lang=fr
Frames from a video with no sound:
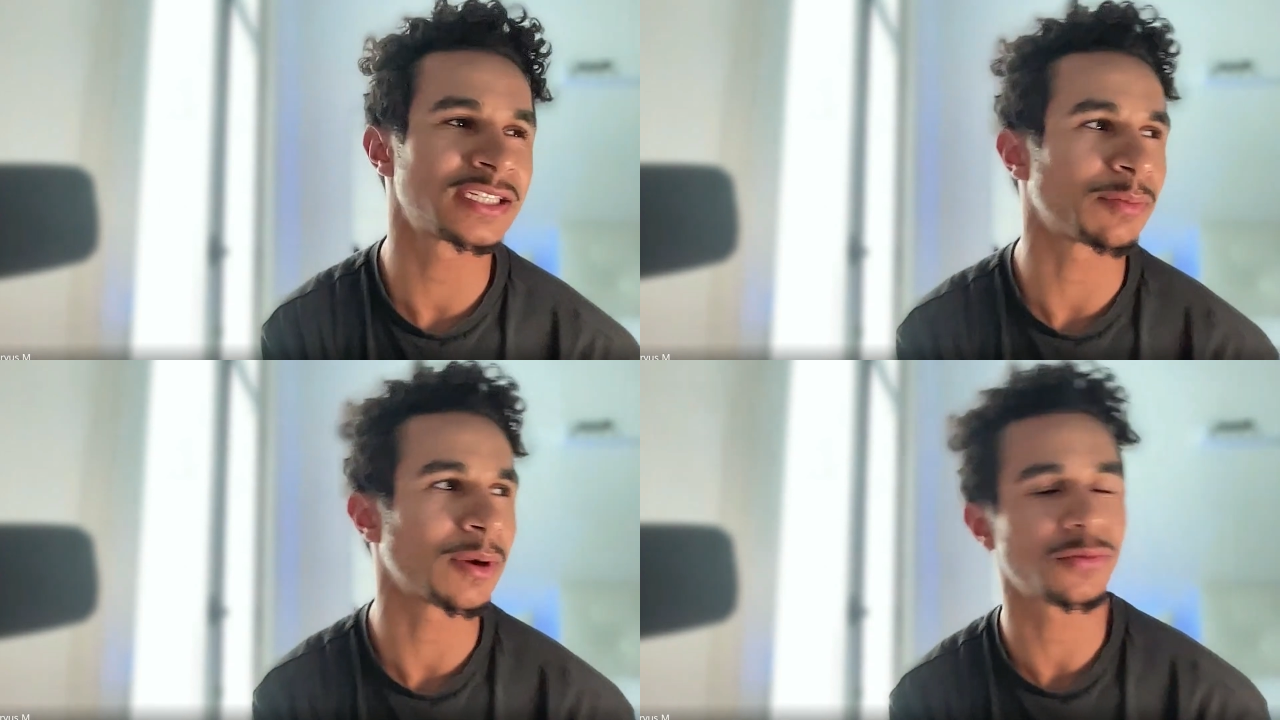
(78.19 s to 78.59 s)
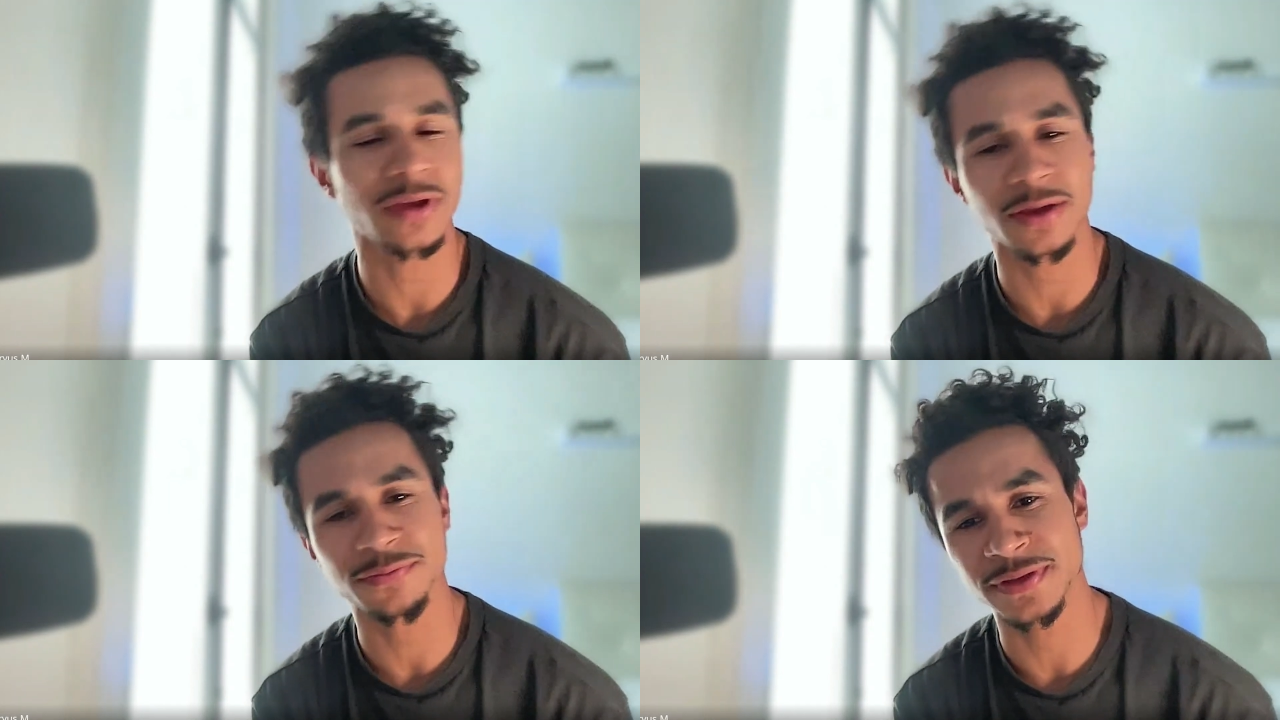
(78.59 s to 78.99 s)
j'ai un problème de
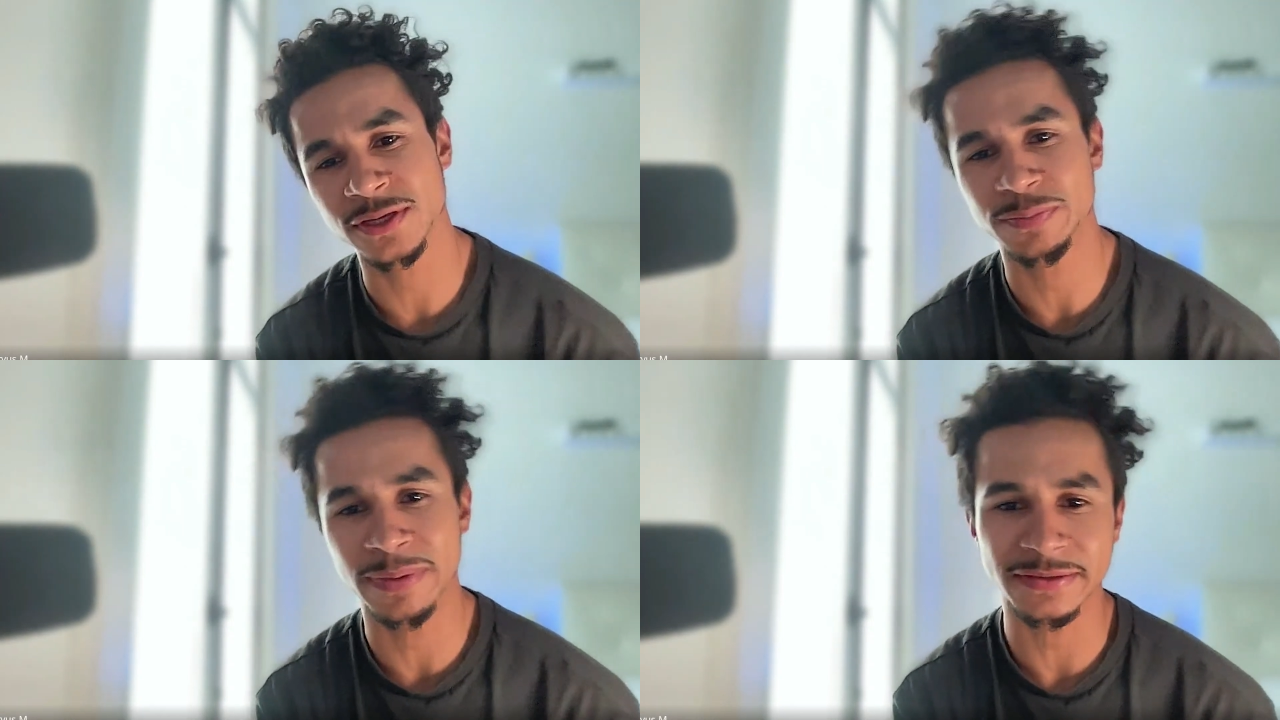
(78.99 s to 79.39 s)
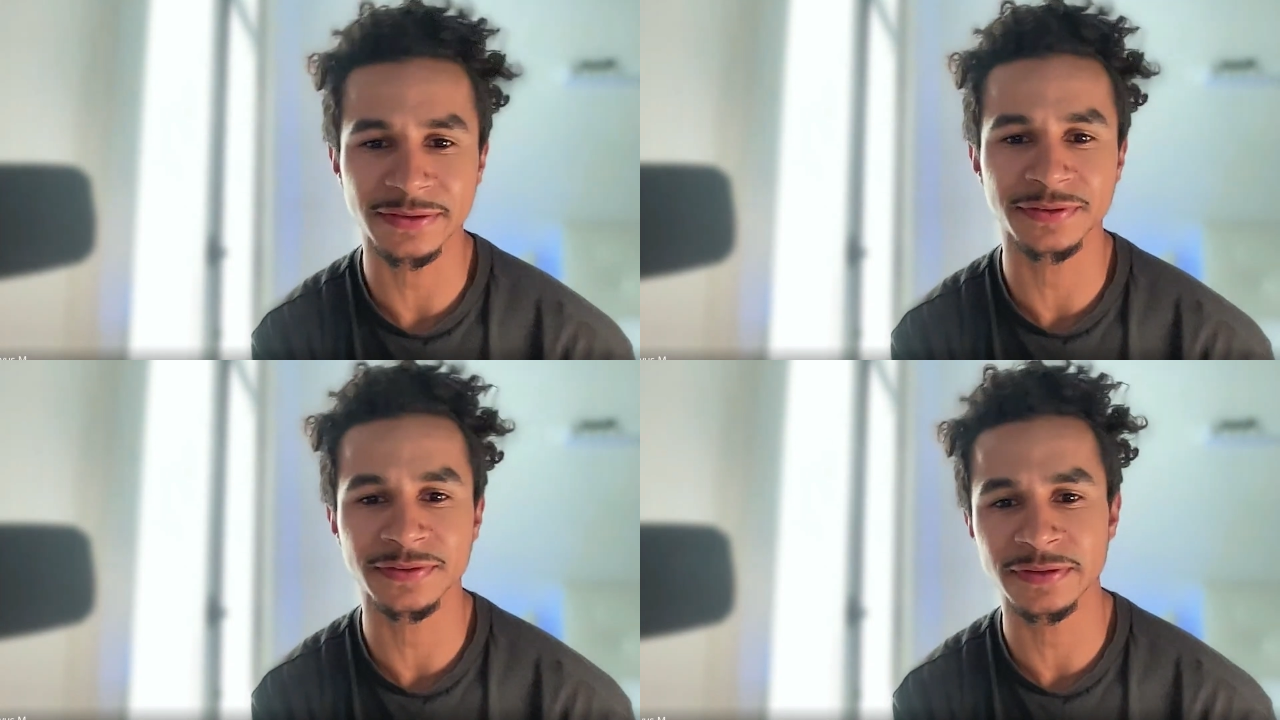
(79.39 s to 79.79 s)
trafic, je suis pas assez
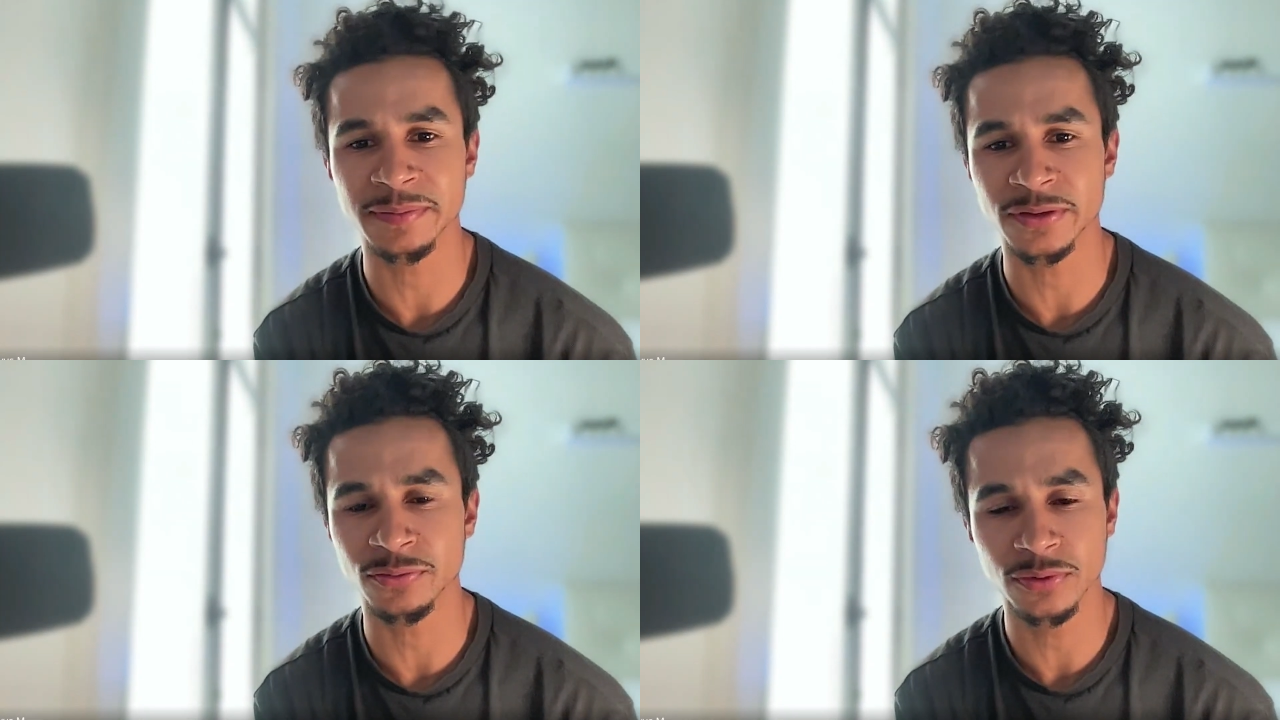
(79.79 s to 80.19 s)
visible et tout.